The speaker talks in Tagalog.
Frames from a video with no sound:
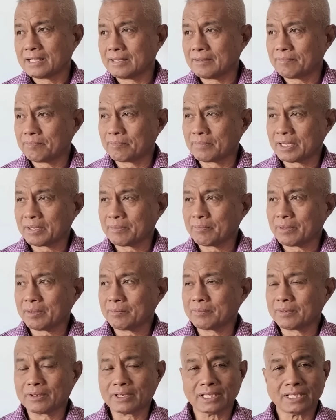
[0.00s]
if my
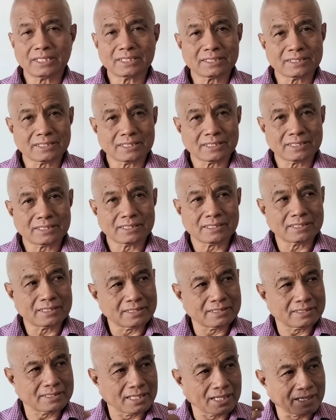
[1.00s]
memory is
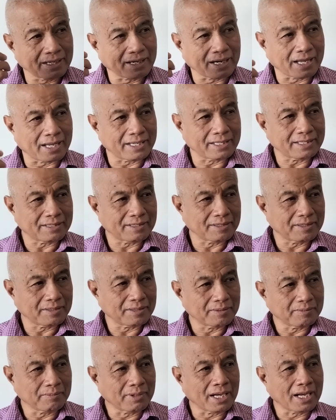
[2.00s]
still right,
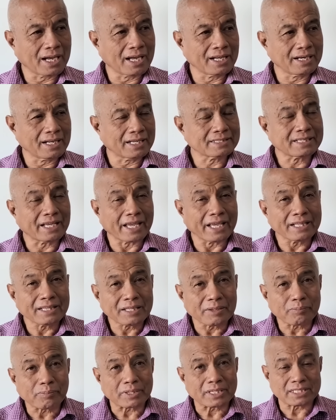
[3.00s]
mga nasa
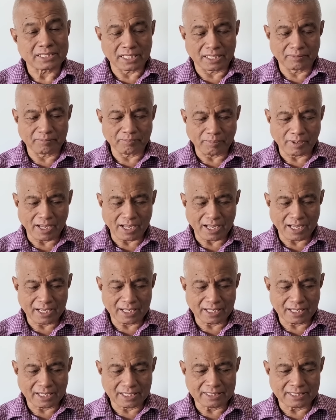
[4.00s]
80% pa
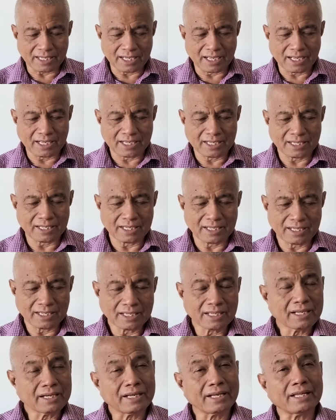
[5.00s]
ang kanyang
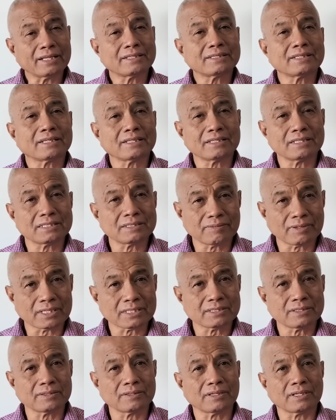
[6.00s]
net
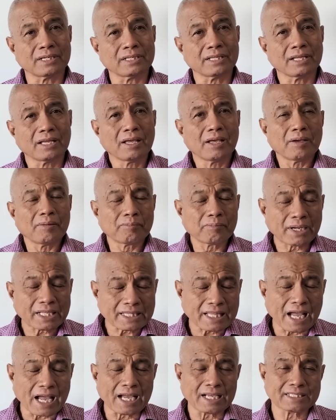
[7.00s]
satisfaction rate.
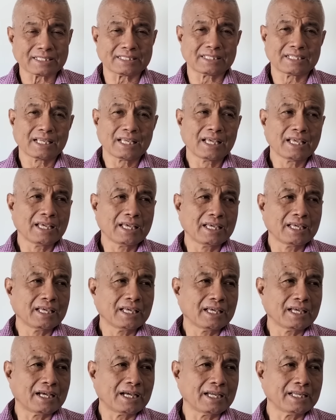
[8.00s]
Mataas.
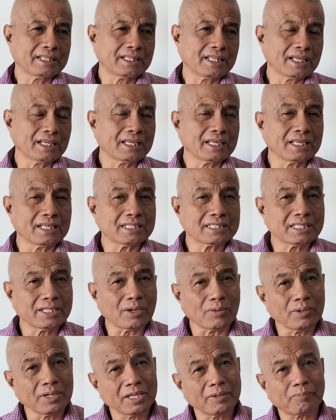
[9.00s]
I think he is
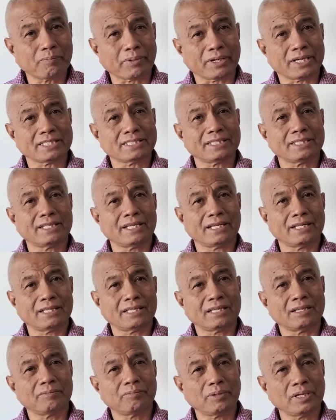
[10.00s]
the only
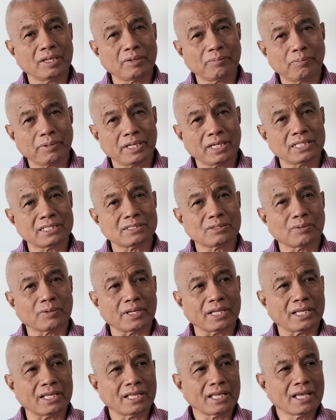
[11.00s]
president in Philippine
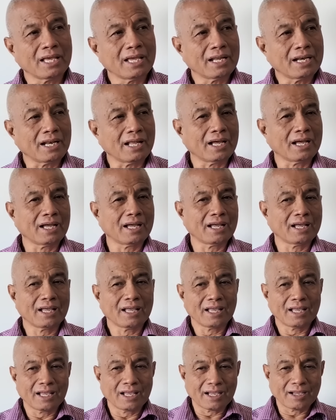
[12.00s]
history na
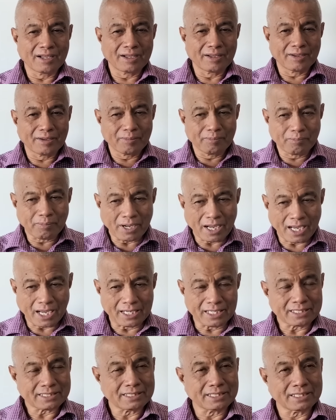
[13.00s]

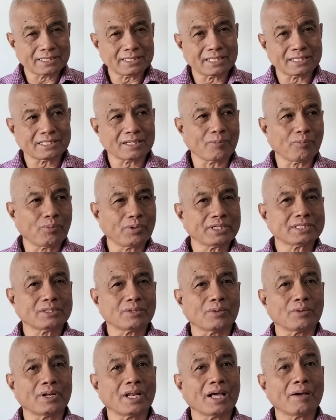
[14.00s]
paalis na siya sa
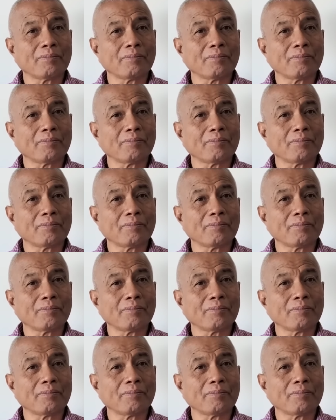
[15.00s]
pwesto,